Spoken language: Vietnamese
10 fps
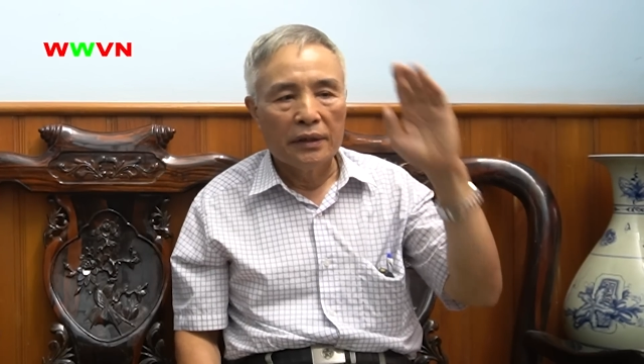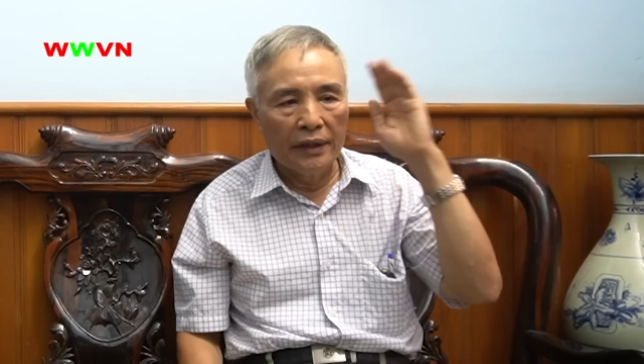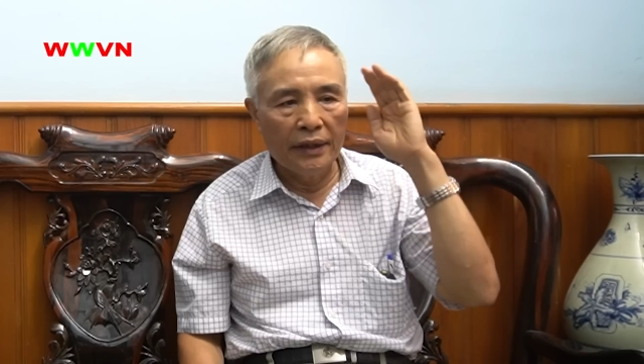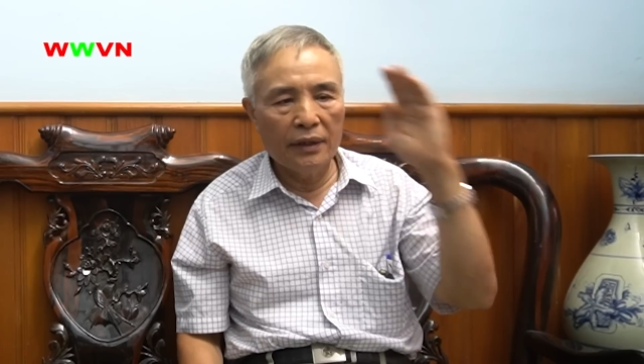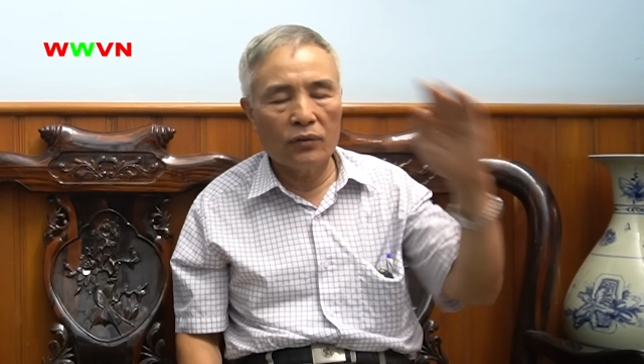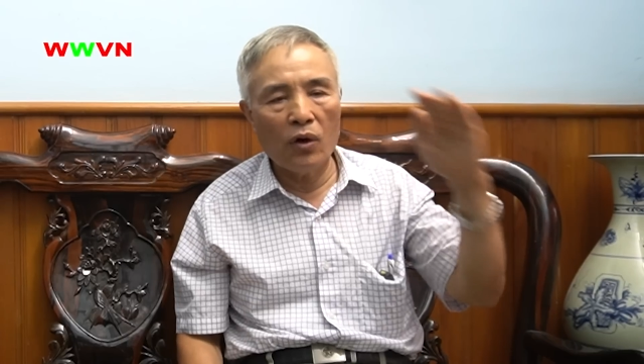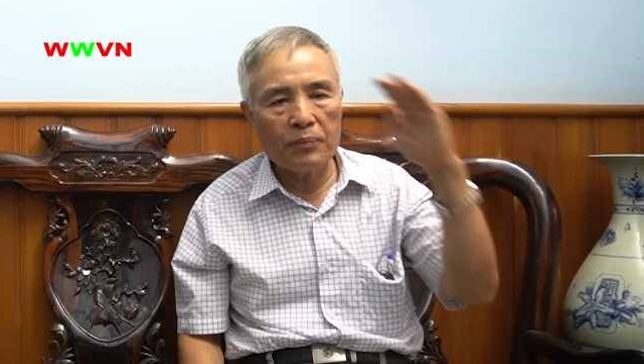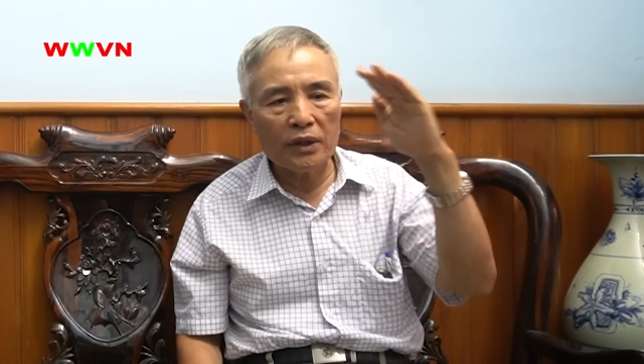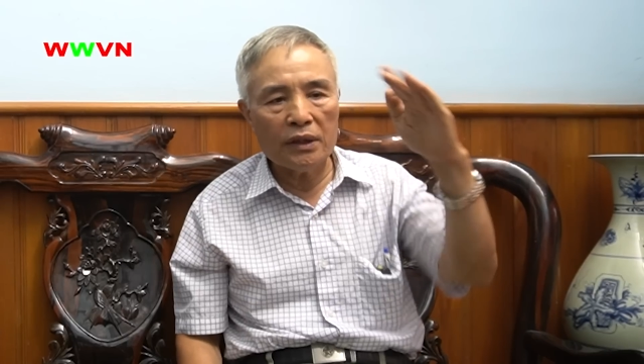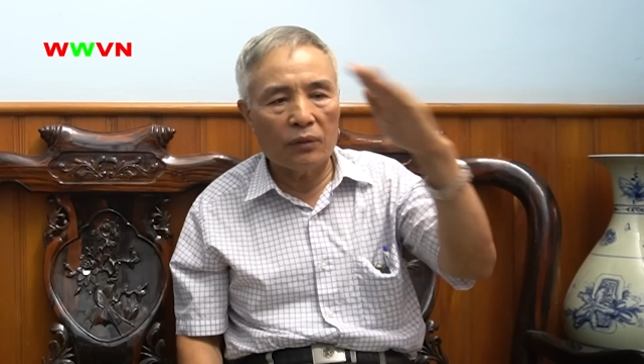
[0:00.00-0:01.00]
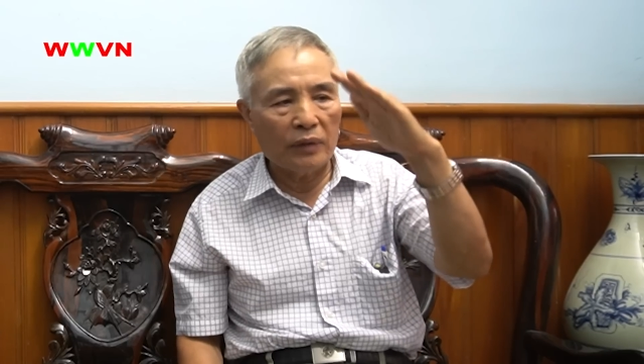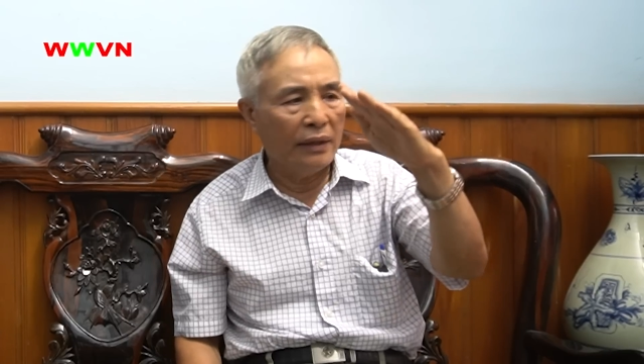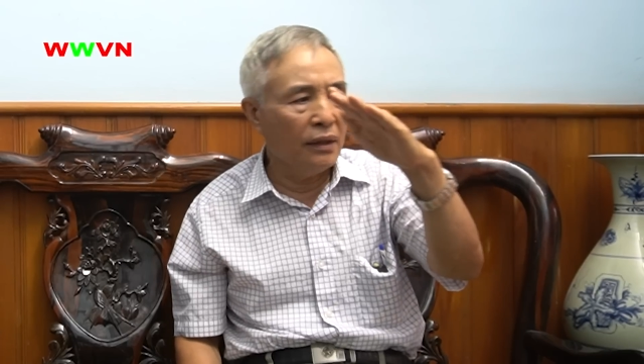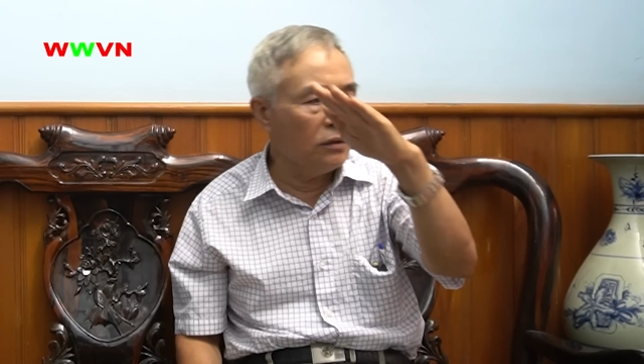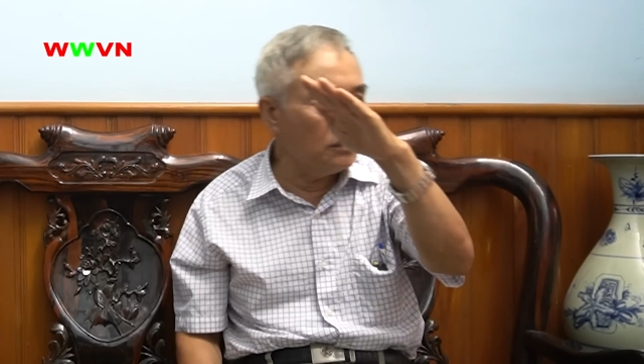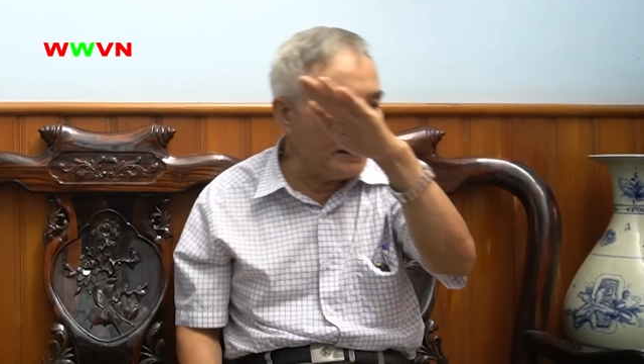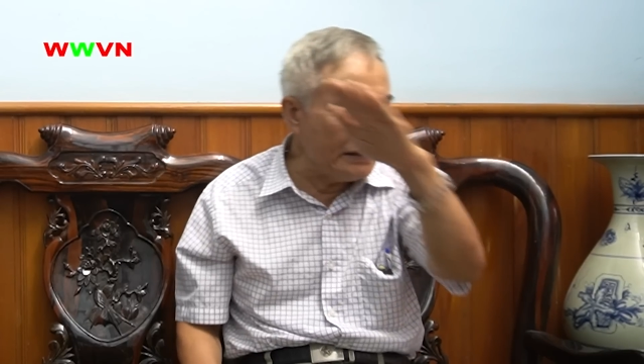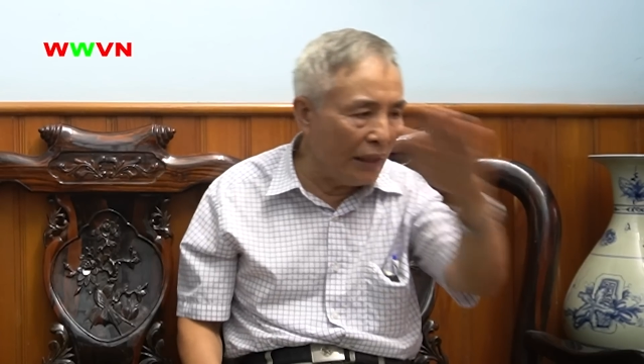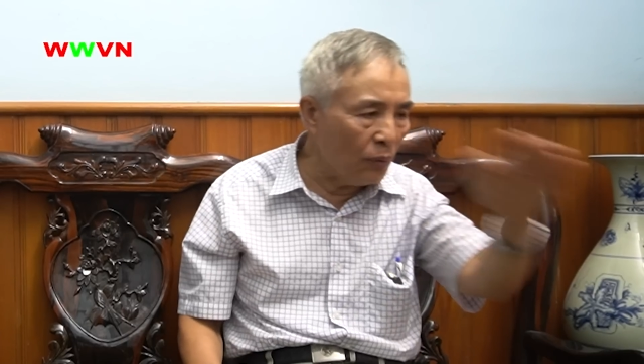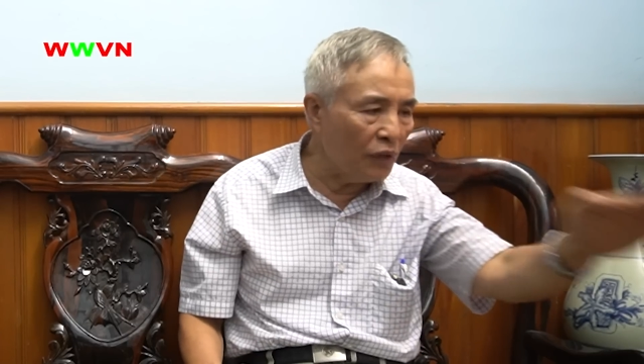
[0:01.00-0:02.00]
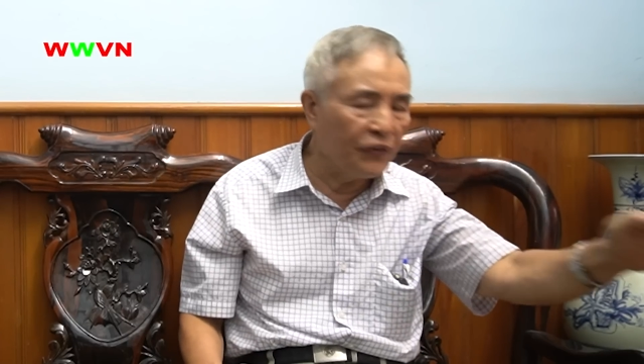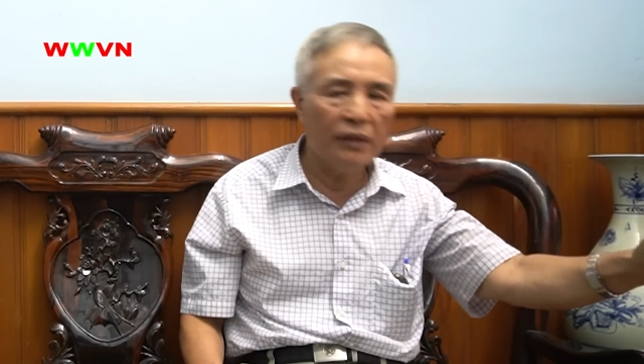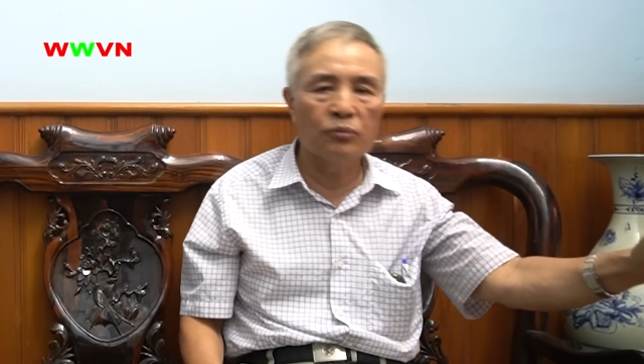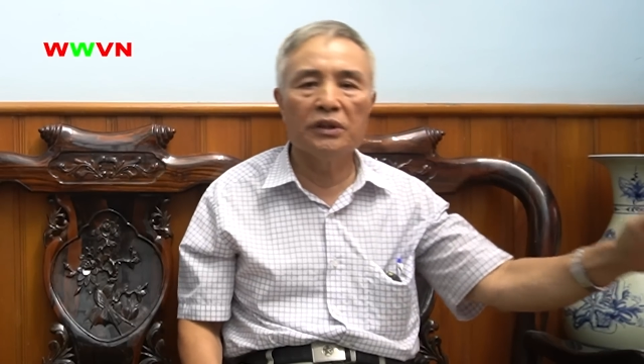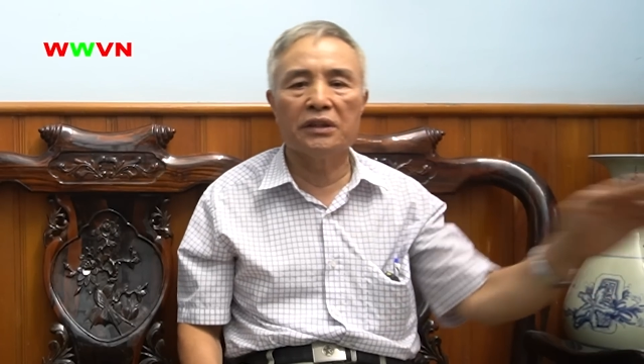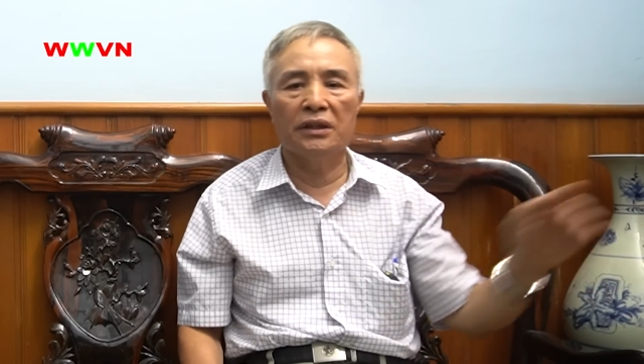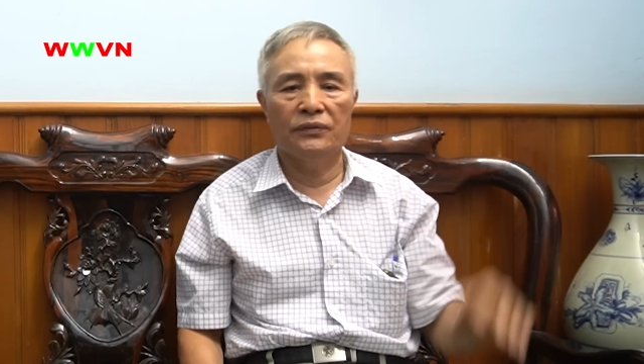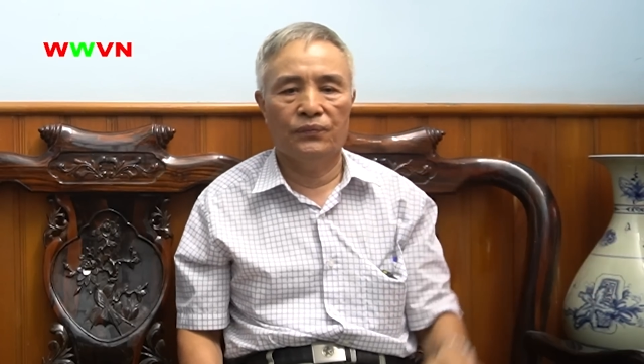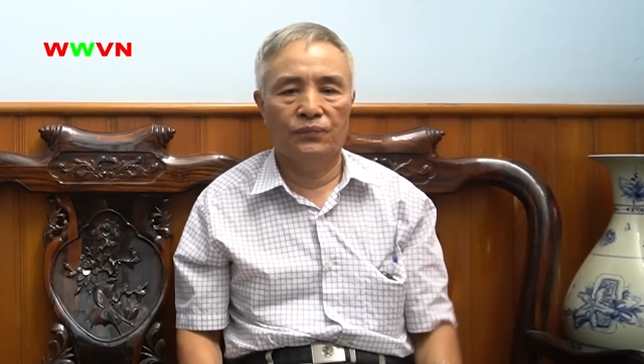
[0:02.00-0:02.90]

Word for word: Thì có một cái khẩu đại nên nó cứ bắn chéo ra phía đồng chí Giới,